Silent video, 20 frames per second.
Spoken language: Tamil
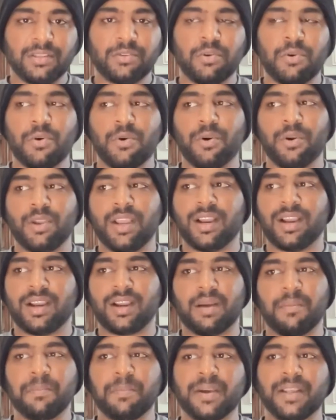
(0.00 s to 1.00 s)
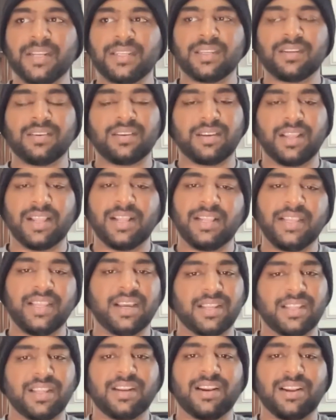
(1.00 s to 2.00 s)
சோ யா கம்பாரிசன் ஹெல்த்தியா
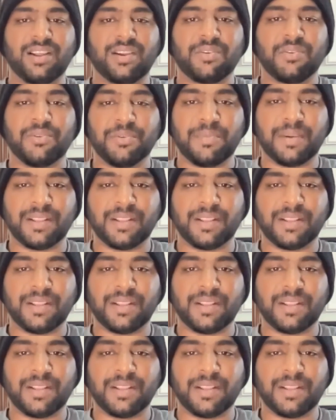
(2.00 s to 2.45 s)
இருந்தா நல்லா இருக்கும்